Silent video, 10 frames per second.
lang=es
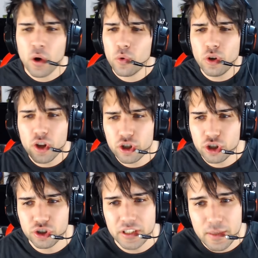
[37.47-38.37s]
Uno de los
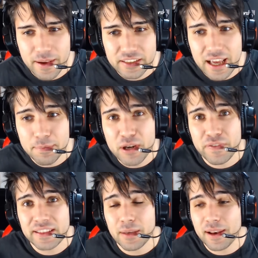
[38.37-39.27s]
dos iba a estar, pero
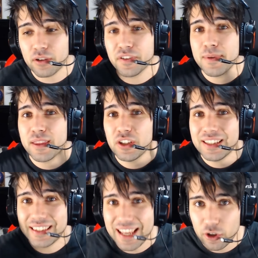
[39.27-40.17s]
faltaba la confirmación
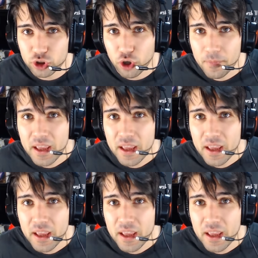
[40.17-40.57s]
del otro.